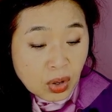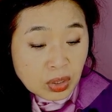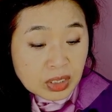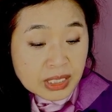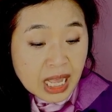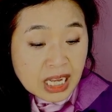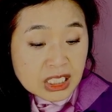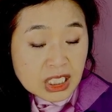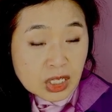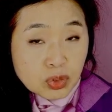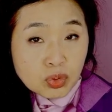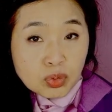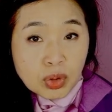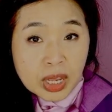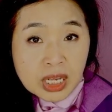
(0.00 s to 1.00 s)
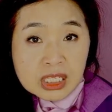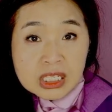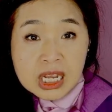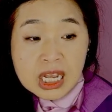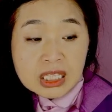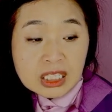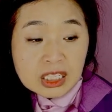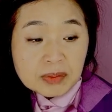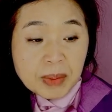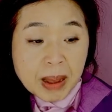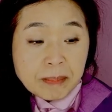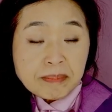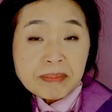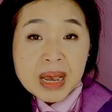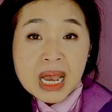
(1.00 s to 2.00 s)
그 당시에도 굉장한 그
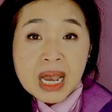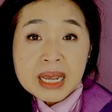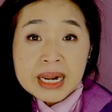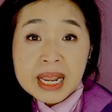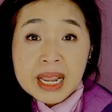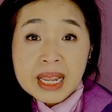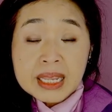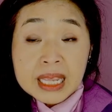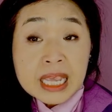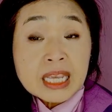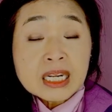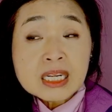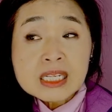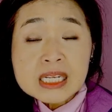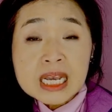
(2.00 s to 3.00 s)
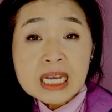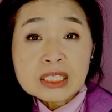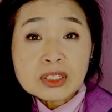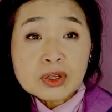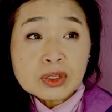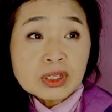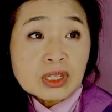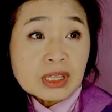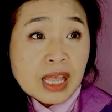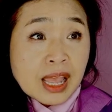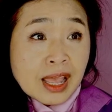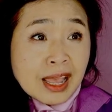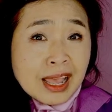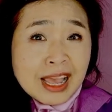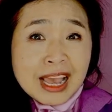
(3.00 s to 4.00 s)
반발의 얘기를 제가 들었는데,
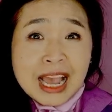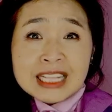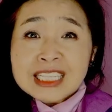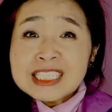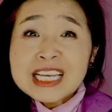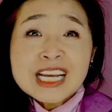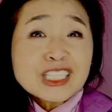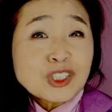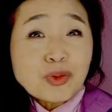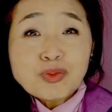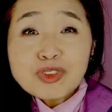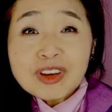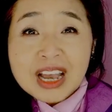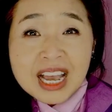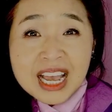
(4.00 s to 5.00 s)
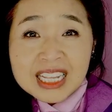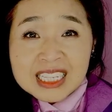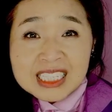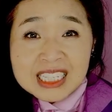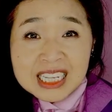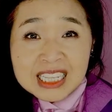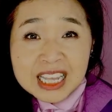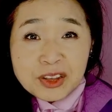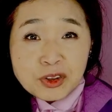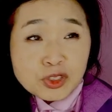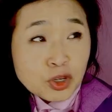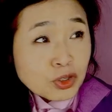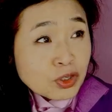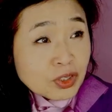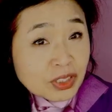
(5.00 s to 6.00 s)
아니, 제가 전문가가 아니잖아요.
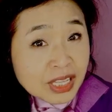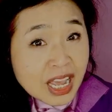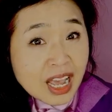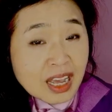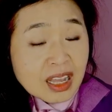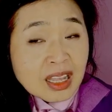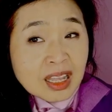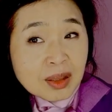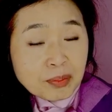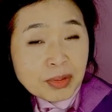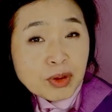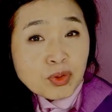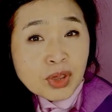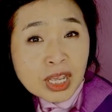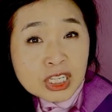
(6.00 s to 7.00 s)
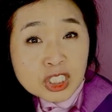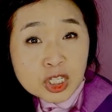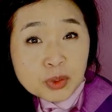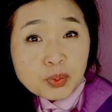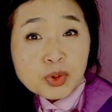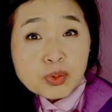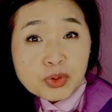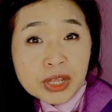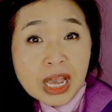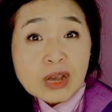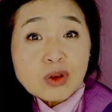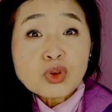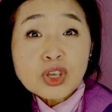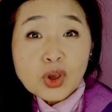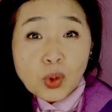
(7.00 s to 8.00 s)
저는 그냥 미국의
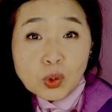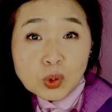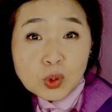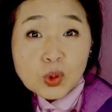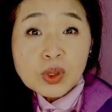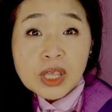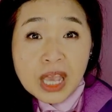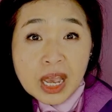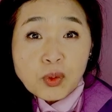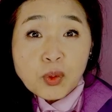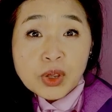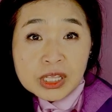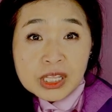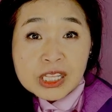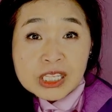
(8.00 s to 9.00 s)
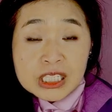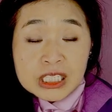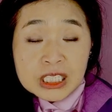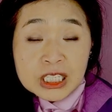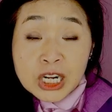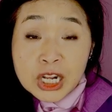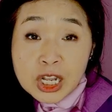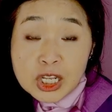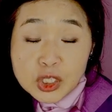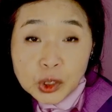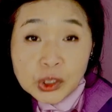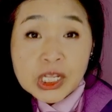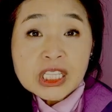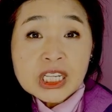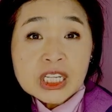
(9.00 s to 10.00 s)
식품의약국이 어떻게 하고 있는지를
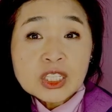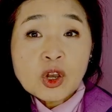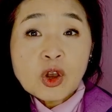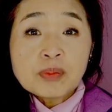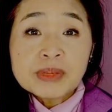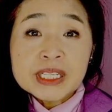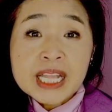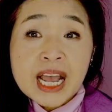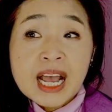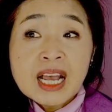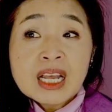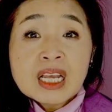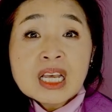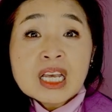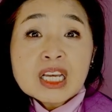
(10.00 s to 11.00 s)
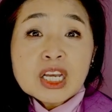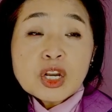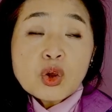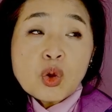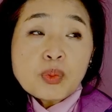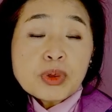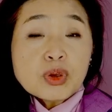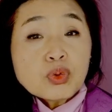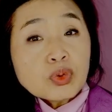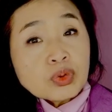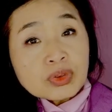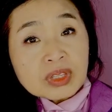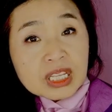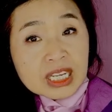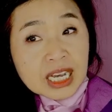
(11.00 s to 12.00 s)
전해드리는 겁니다. 그리고
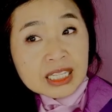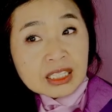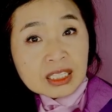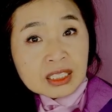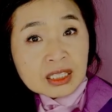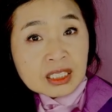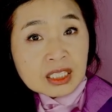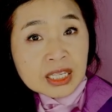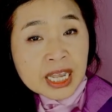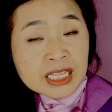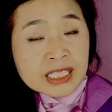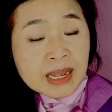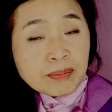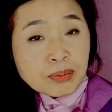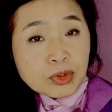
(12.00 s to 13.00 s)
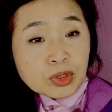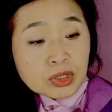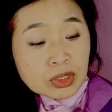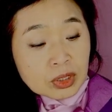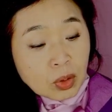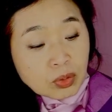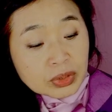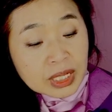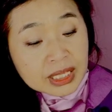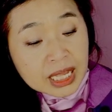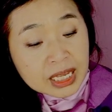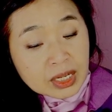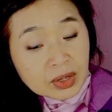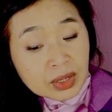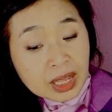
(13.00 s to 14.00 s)
미국은 이 같은 그 해산물, 더군다나
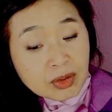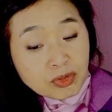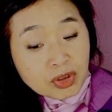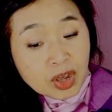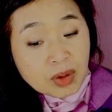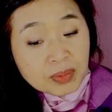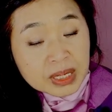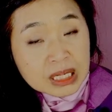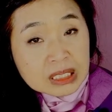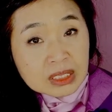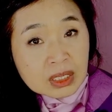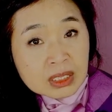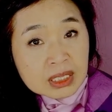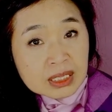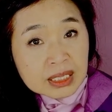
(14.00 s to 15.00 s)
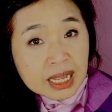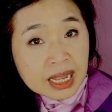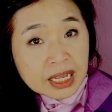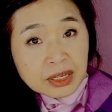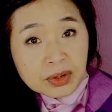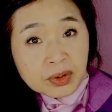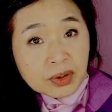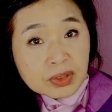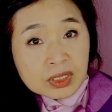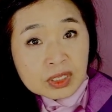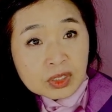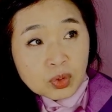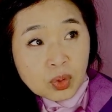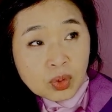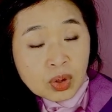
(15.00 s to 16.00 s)
이렇게 위험이 있었을 때 이런
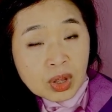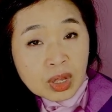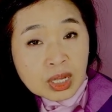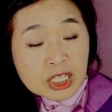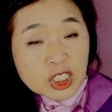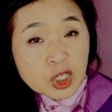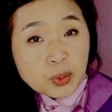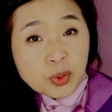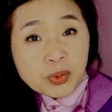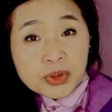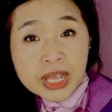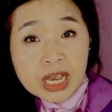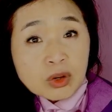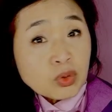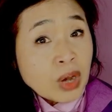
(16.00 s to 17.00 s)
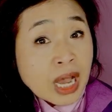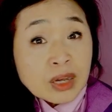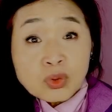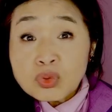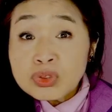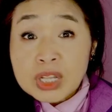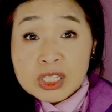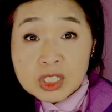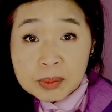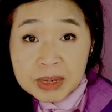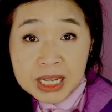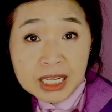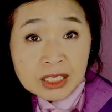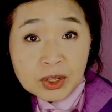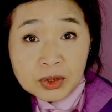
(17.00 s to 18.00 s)
것은 꼭 식품의약국 한 군데서만
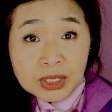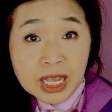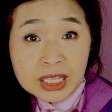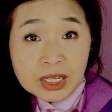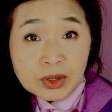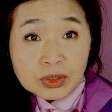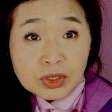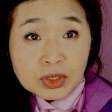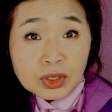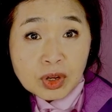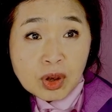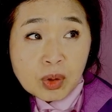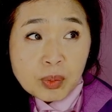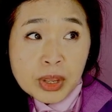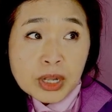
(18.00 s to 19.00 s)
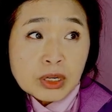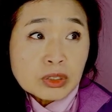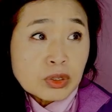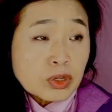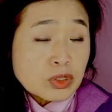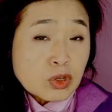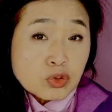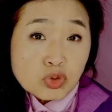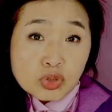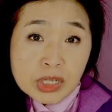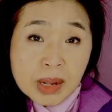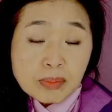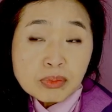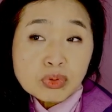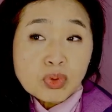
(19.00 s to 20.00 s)
하는 건 아니거든요. 뭐 예를 들어서
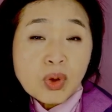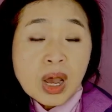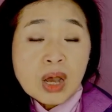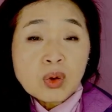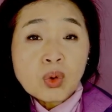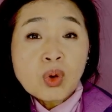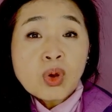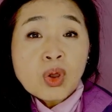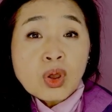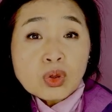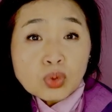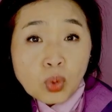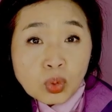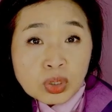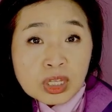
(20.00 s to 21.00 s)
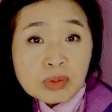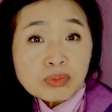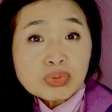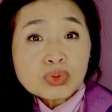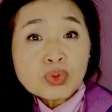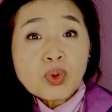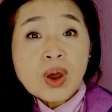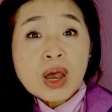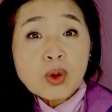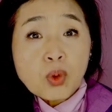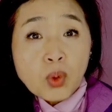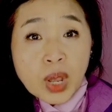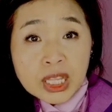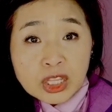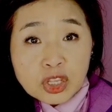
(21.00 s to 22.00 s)
수산부도 하고, 농림부도 하고,
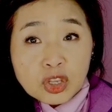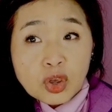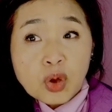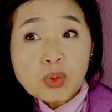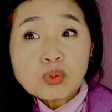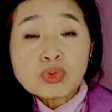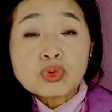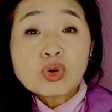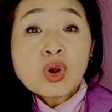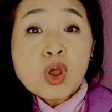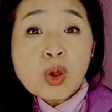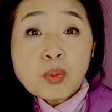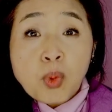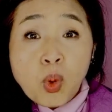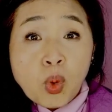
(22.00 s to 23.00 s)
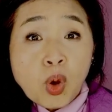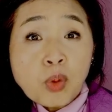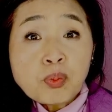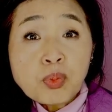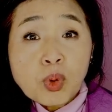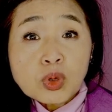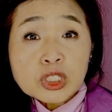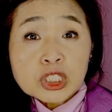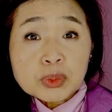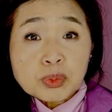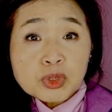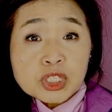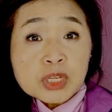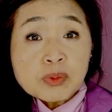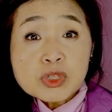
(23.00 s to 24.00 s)
환경부, 보건복지부,
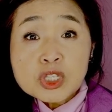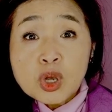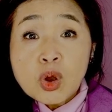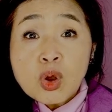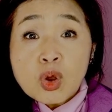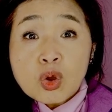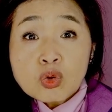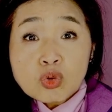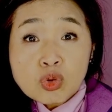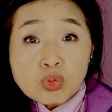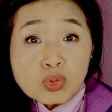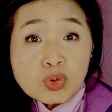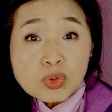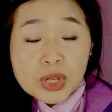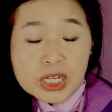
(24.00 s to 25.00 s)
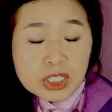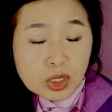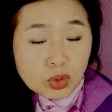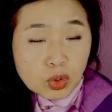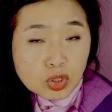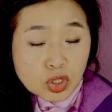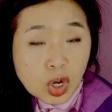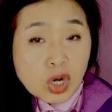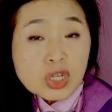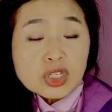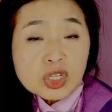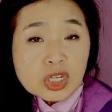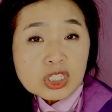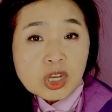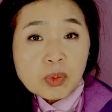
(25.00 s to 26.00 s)
심지어 국무부에서도
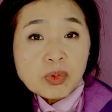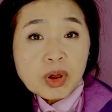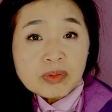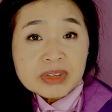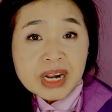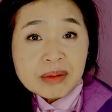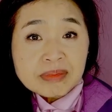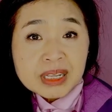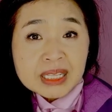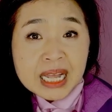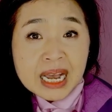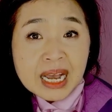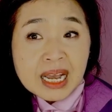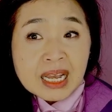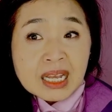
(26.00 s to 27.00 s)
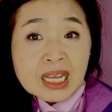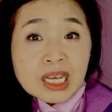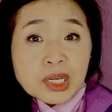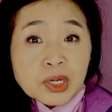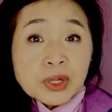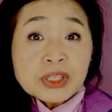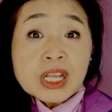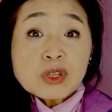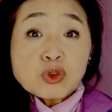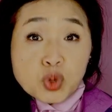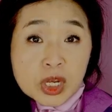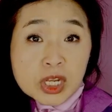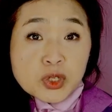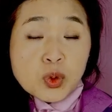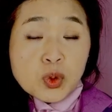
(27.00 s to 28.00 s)
철저히 점검을 합니다. 그런데
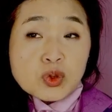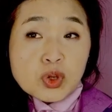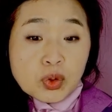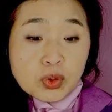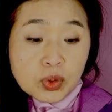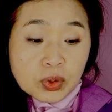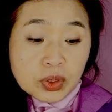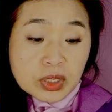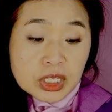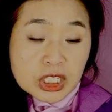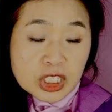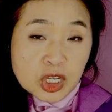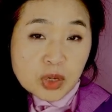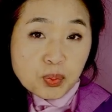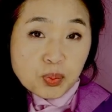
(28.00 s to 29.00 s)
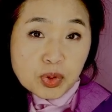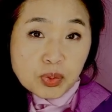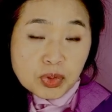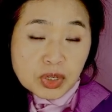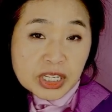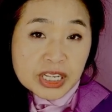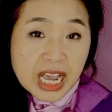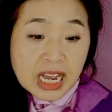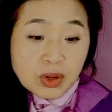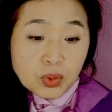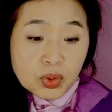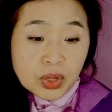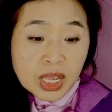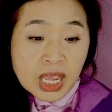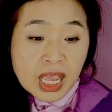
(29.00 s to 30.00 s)
최종적으로는
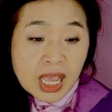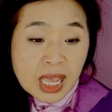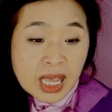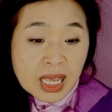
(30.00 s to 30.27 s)
식품의약국이